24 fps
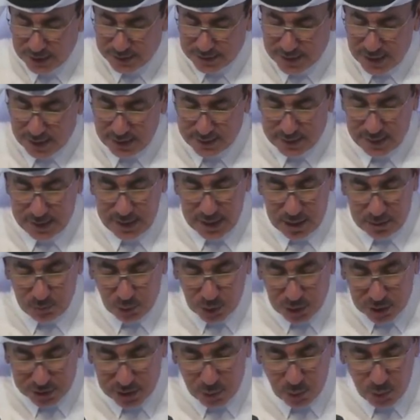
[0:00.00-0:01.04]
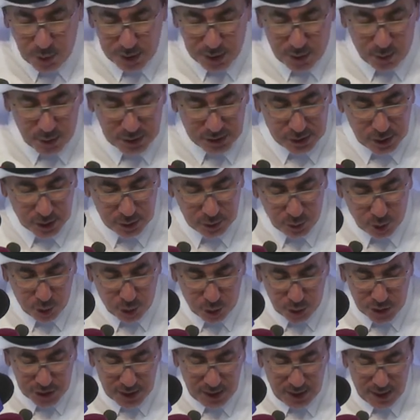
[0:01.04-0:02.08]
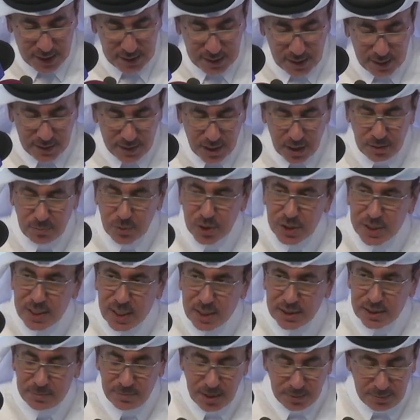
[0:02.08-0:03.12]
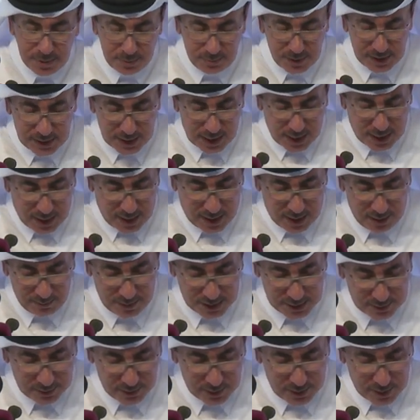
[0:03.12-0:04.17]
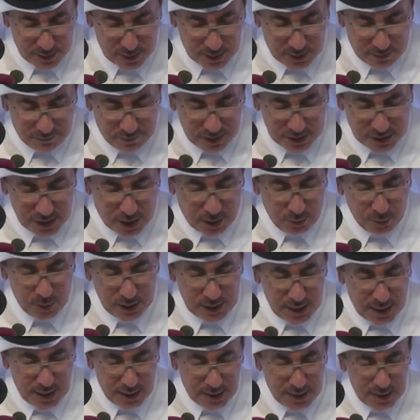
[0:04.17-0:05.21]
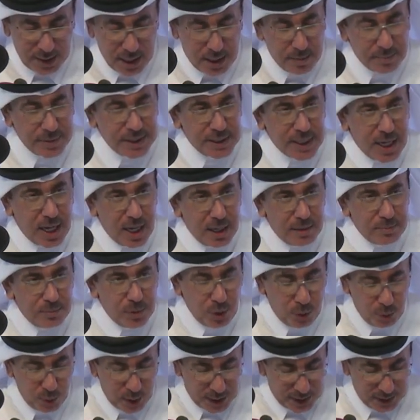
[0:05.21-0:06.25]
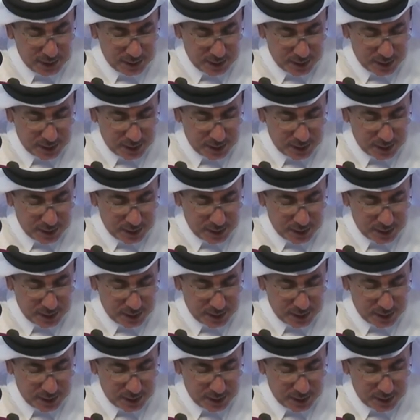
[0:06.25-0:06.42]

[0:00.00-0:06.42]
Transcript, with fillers: التحتيه المتطوره والتكنولوجيا الحديثه المستخدمه بميناء حمد في تحويله إلى ميناء محوري